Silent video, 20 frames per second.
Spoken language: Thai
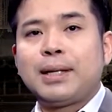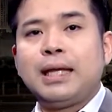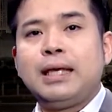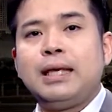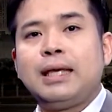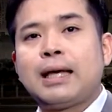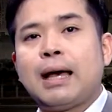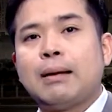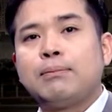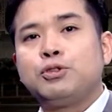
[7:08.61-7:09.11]
บ
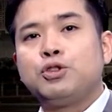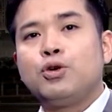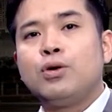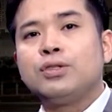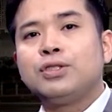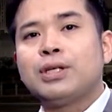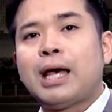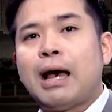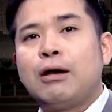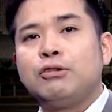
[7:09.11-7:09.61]
ดีครับ ช่ว
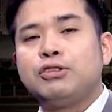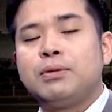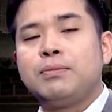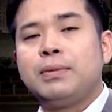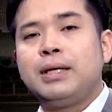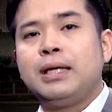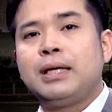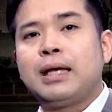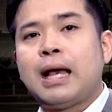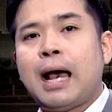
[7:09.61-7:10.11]
งเช้าจะ
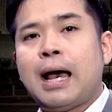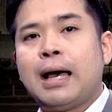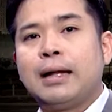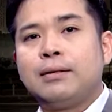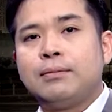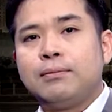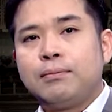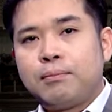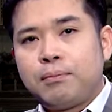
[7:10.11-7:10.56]
มีการ